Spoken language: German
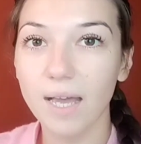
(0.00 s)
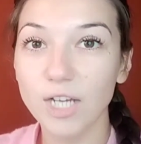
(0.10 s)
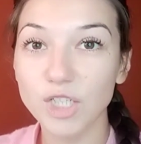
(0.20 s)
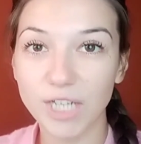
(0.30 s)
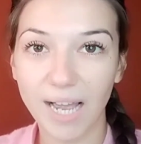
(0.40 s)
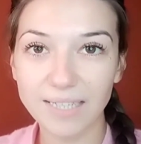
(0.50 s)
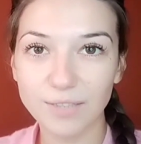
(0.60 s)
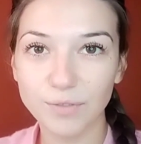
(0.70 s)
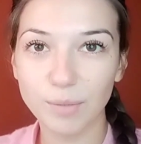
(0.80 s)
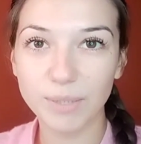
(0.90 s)
Starten
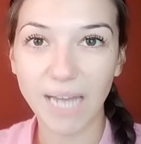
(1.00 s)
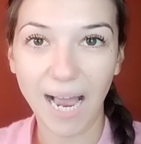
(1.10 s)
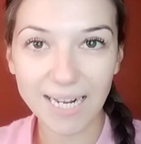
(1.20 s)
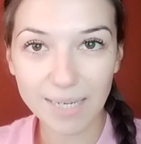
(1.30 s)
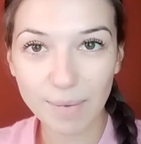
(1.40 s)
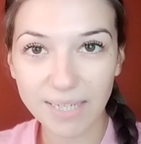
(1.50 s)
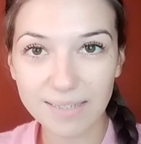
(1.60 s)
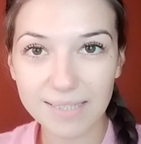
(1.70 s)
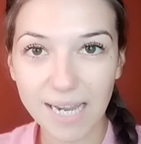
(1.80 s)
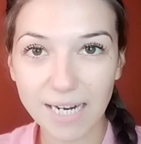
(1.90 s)
wir mit
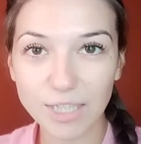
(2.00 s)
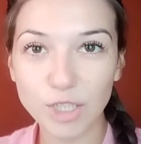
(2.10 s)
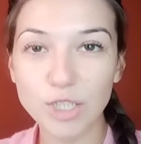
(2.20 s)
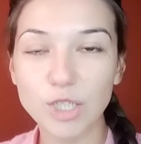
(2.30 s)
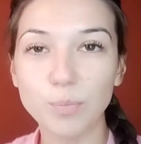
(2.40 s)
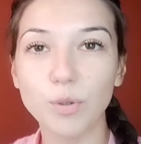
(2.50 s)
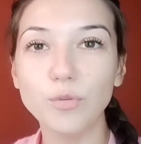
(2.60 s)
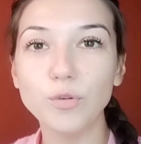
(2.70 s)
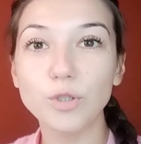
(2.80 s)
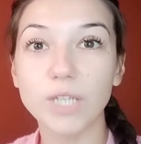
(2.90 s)
allgemeinen Sachen. Die
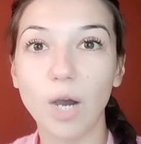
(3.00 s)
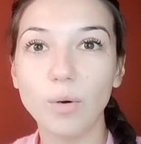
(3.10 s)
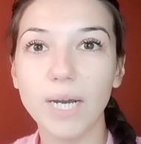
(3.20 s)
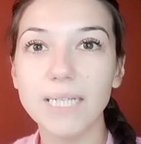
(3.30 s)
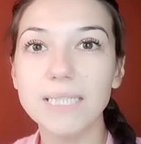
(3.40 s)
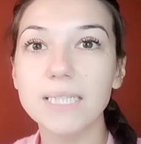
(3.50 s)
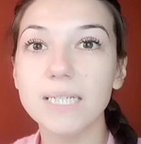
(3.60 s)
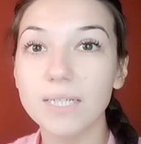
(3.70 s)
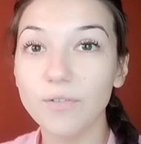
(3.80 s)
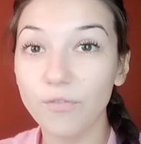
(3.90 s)
Prüfung dauert
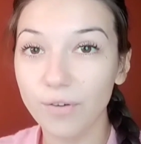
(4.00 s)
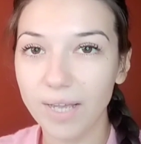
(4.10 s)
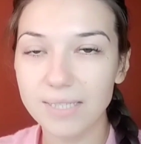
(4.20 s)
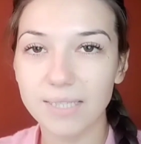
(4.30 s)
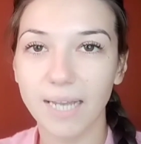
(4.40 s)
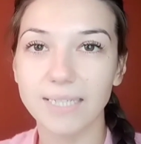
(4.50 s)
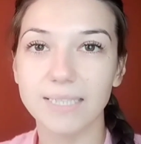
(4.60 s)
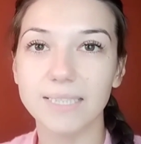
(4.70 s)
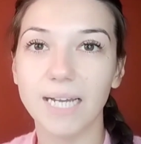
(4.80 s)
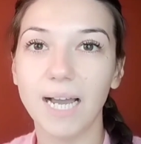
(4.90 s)
fast
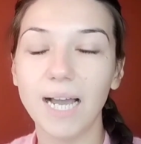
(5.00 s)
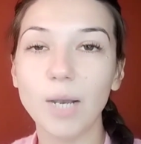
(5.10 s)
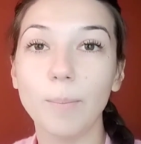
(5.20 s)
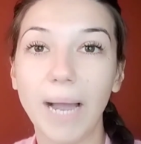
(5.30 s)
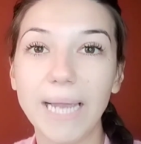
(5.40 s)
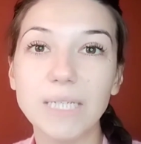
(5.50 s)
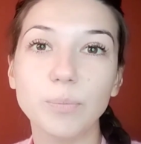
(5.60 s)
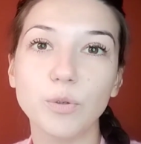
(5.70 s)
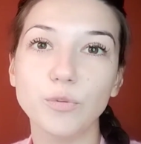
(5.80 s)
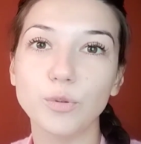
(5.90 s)
einen Tag. Meine
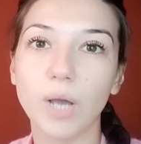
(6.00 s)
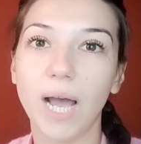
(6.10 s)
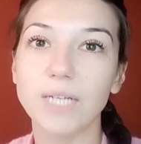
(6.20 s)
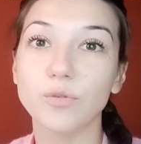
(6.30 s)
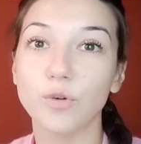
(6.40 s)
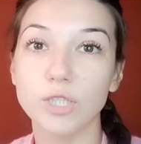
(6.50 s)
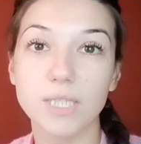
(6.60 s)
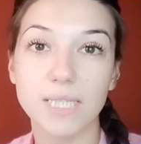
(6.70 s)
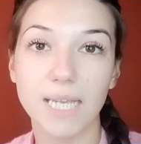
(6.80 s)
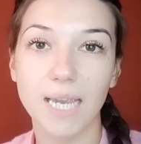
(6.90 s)
Prüfung hat von
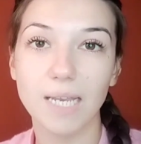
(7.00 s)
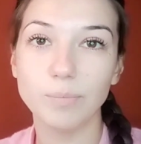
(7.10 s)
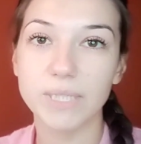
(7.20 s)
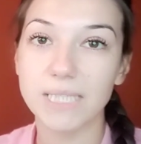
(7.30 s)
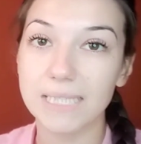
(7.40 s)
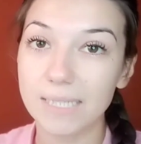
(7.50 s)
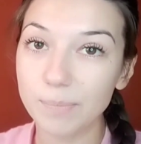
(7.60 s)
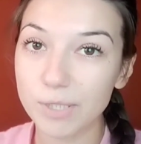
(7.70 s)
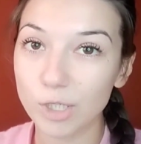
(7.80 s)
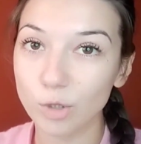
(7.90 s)
10 bis
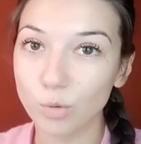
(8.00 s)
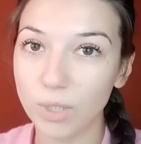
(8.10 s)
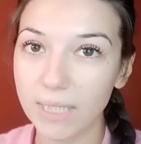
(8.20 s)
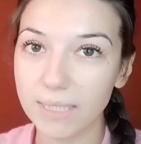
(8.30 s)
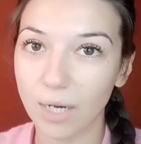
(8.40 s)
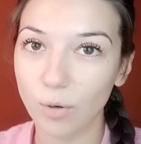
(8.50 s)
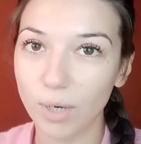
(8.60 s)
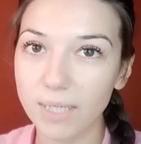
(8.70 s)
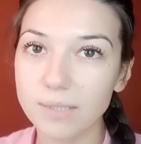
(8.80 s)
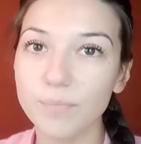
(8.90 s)
17 Uhr
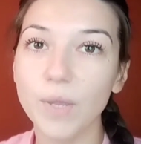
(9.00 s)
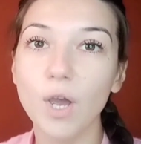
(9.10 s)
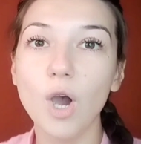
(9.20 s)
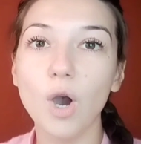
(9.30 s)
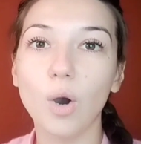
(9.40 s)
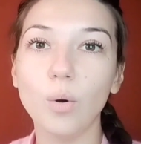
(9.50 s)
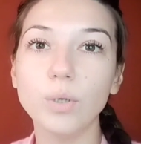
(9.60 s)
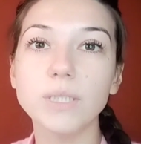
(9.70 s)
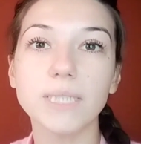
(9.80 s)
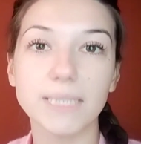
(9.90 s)
gedauert
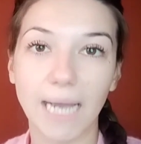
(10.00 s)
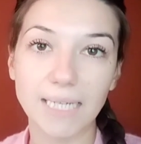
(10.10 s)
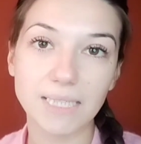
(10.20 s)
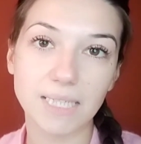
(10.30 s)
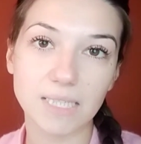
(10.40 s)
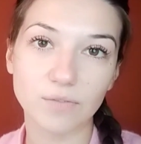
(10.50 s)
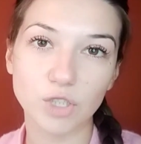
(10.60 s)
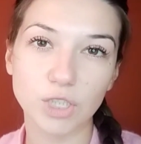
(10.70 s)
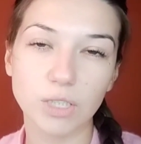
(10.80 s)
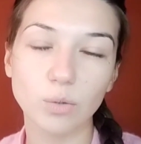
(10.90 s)
und ich hatte
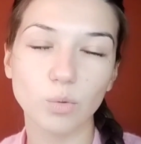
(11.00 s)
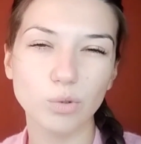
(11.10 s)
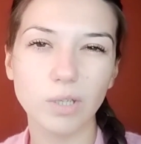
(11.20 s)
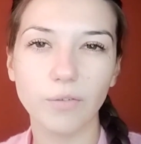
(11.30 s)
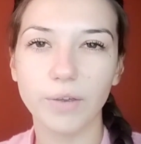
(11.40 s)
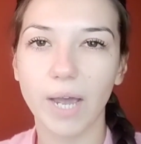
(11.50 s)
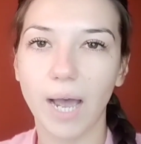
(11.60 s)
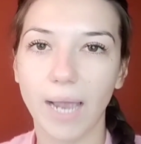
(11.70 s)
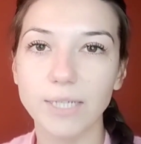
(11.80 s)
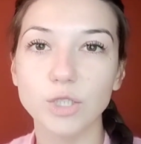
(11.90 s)
dazwischen ungefähr
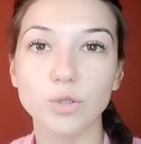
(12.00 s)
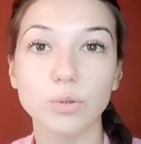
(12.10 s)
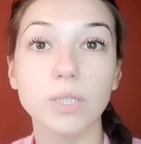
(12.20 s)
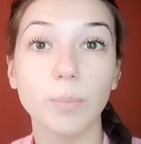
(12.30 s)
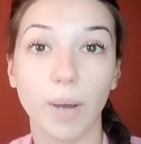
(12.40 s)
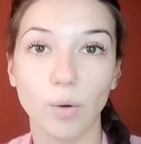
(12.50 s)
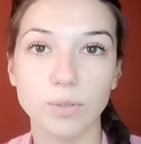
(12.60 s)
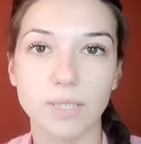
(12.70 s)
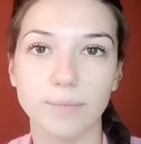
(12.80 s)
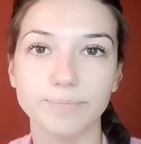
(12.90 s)
eine Stunde
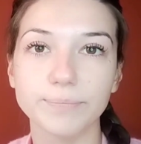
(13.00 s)
Pause.